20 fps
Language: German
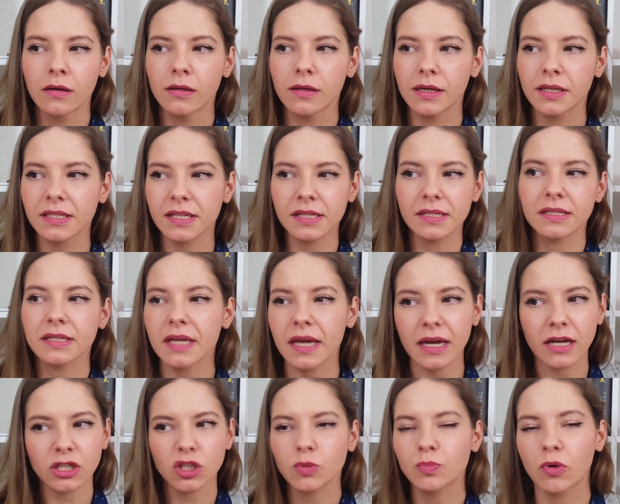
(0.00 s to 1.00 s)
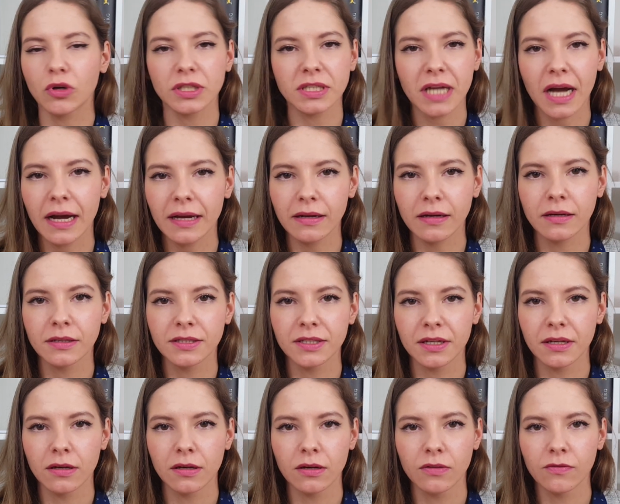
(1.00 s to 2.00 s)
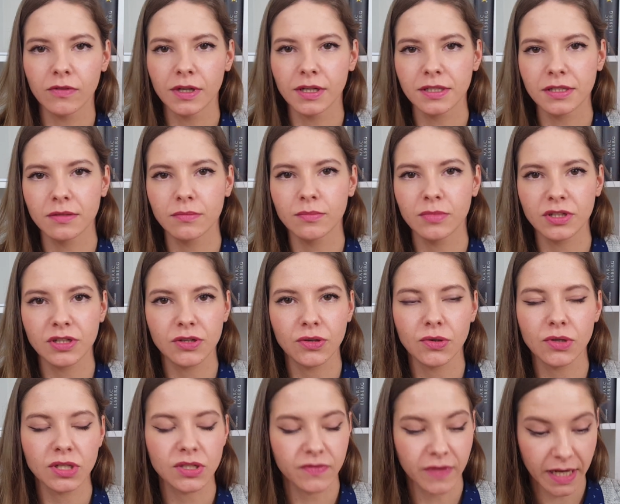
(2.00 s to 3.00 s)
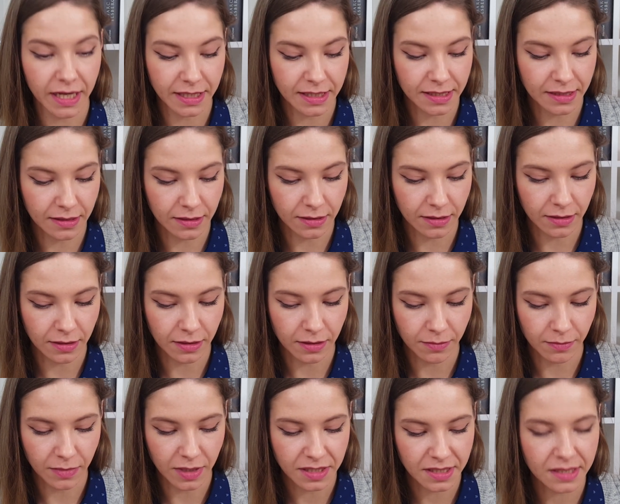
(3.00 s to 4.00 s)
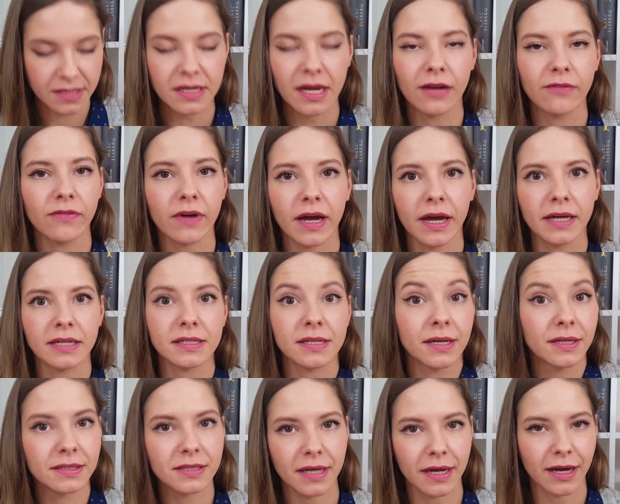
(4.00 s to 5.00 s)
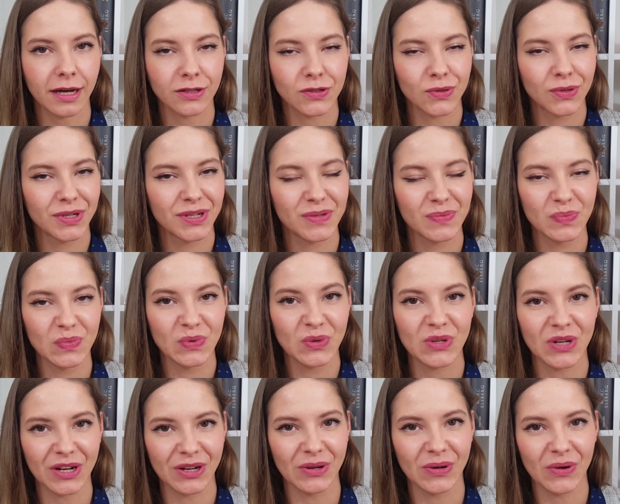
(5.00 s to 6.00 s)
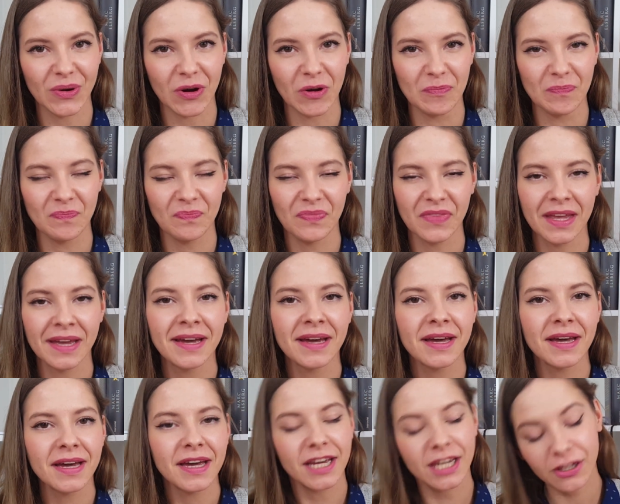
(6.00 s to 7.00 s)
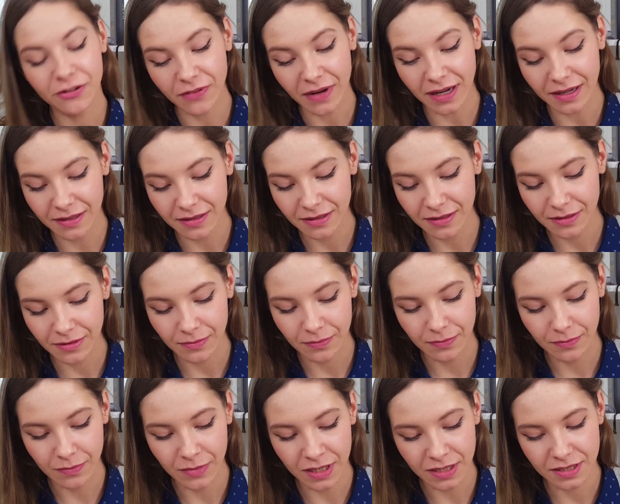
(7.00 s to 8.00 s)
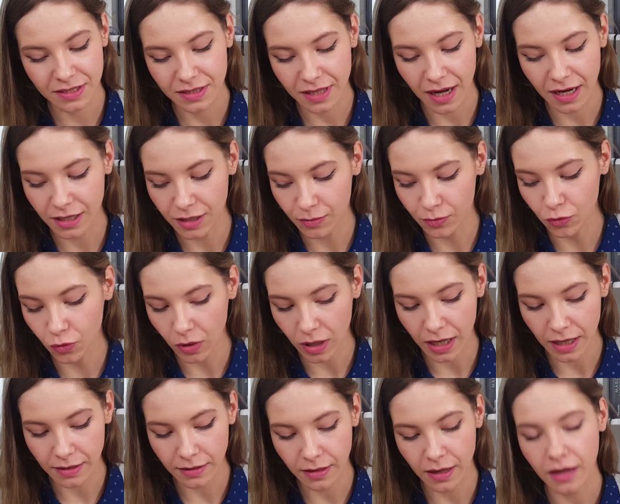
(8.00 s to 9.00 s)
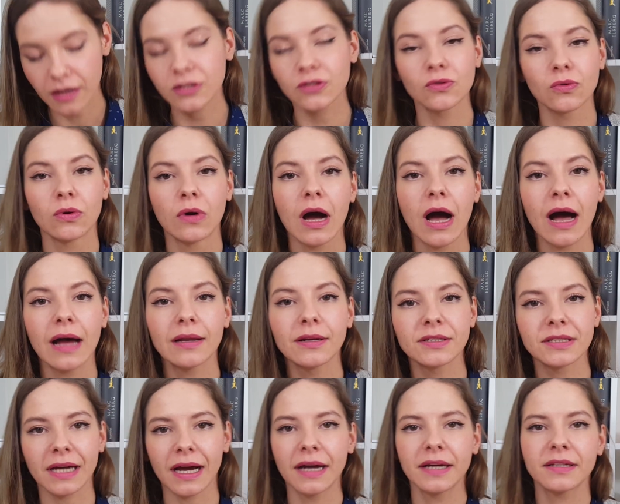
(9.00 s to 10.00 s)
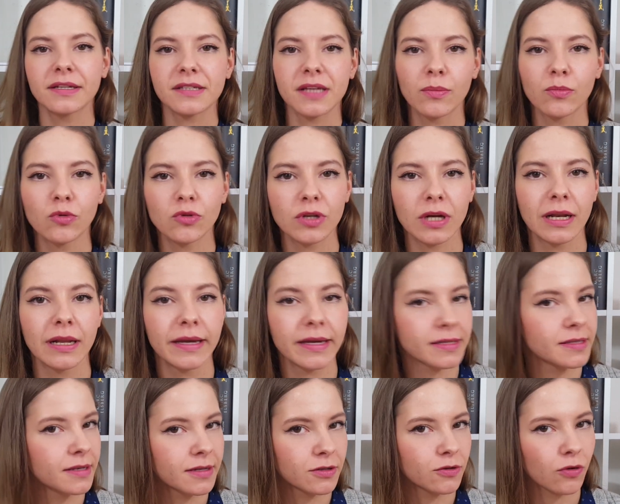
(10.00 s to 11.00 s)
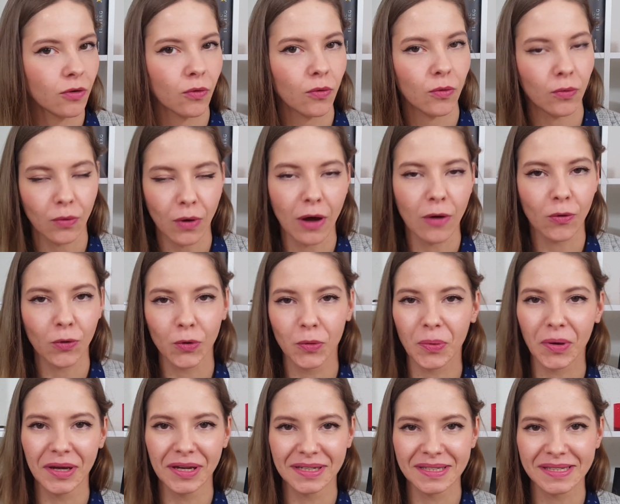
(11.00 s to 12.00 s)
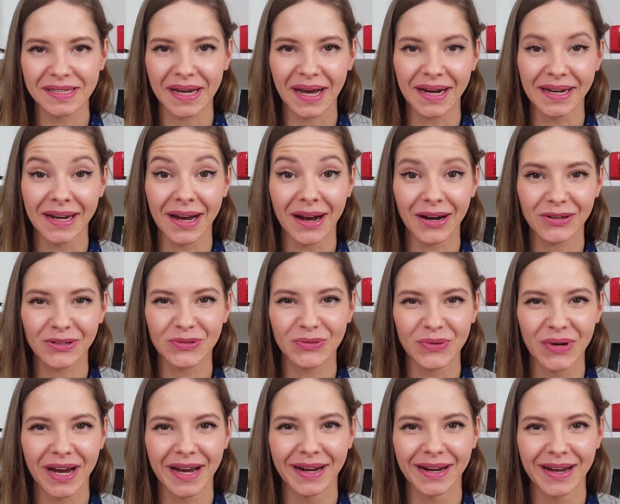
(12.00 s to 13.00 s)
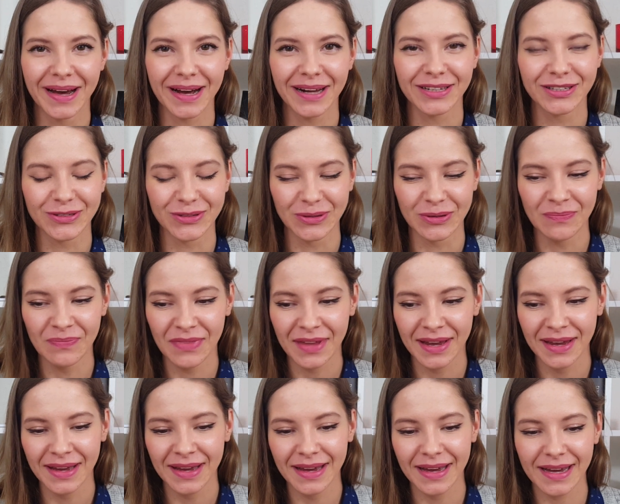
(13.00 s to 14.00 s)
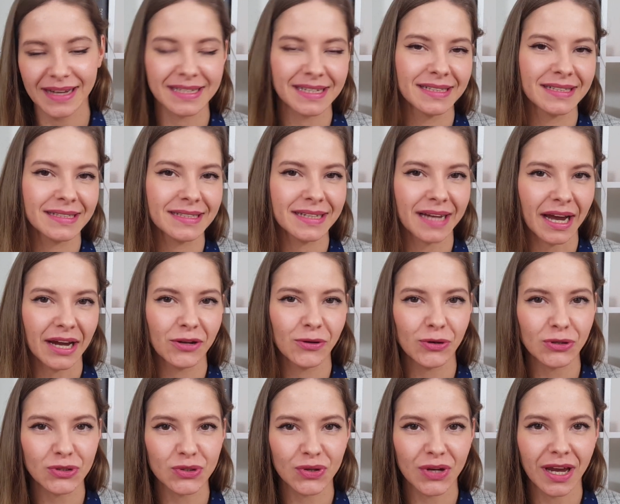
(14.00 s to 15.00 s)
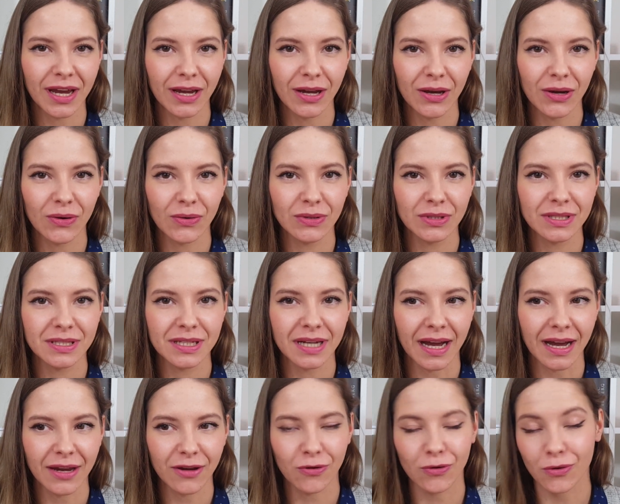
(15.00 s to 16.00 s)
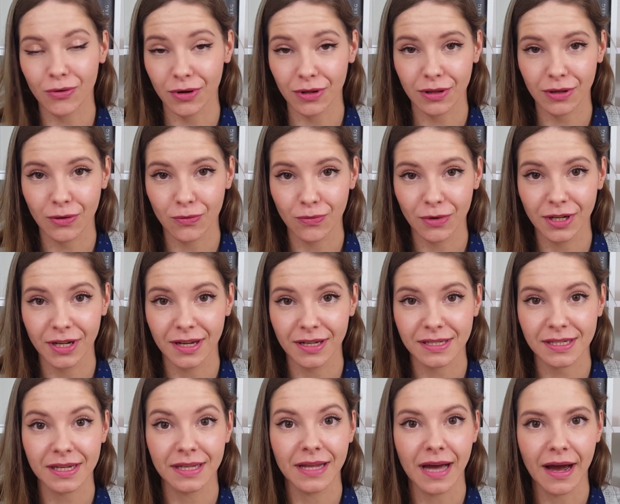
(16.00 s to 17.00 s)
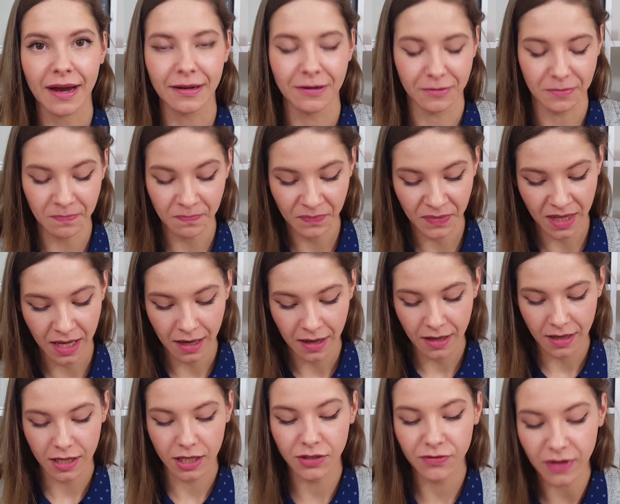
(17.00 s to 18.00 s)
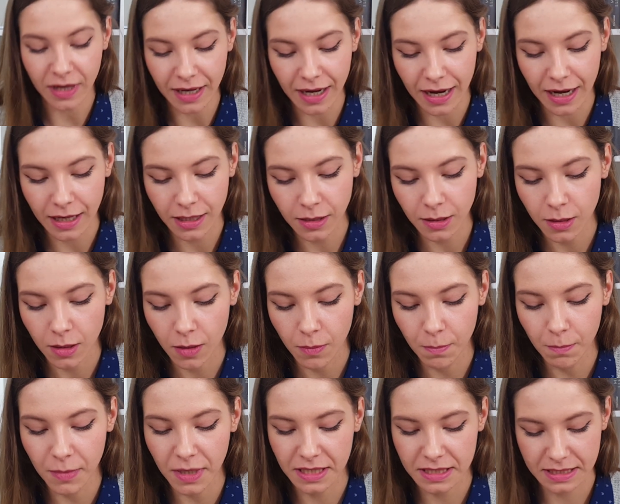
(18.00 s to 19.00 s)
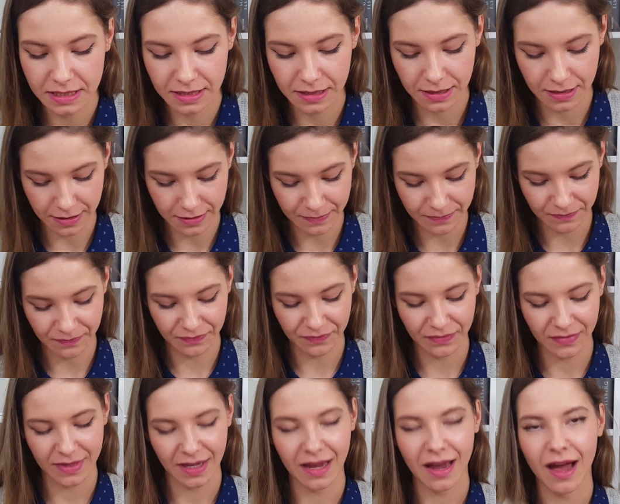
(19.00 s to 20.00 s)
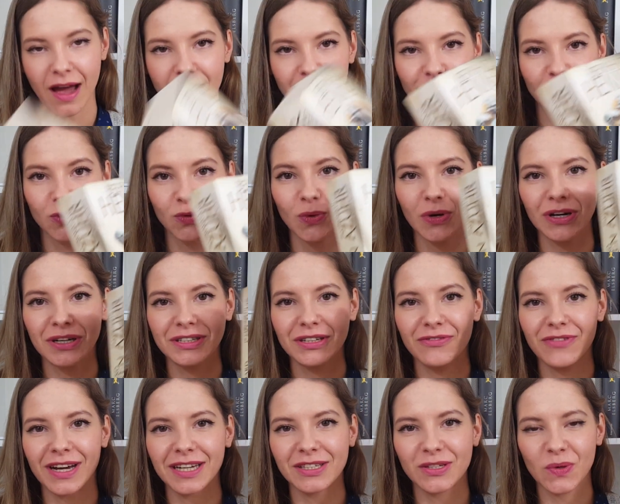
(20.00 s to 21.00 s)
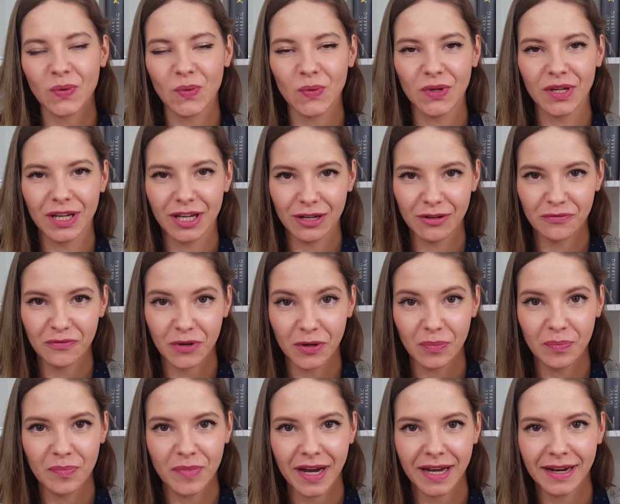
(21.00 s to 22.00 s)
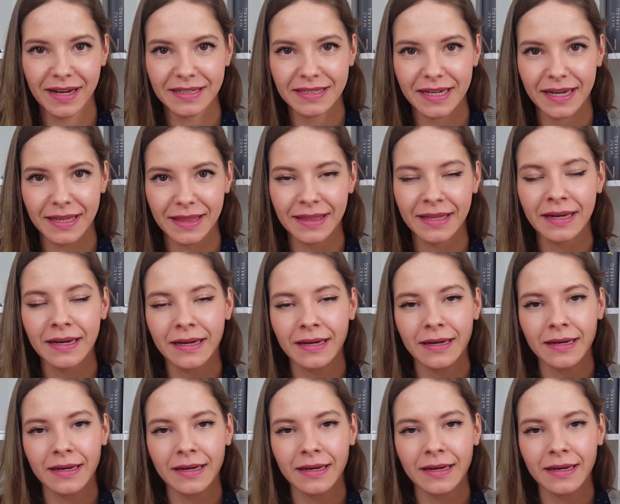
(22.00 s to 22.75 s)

Es sind eher spontanere Dinge gewesen, beziehungsweise ähm, es ist einfach erst hinterher zu diesen Büchern gekommen. Ich fange mit einem Buch an. Ach so, alle drei dieser Bücher lese ich auch übrigens gerade aktuell. Also es sind drei Neuzugänge und drei Currently Readings in einem. Ich fange an mit Azur, die weiße Königin von Bernard Hennen.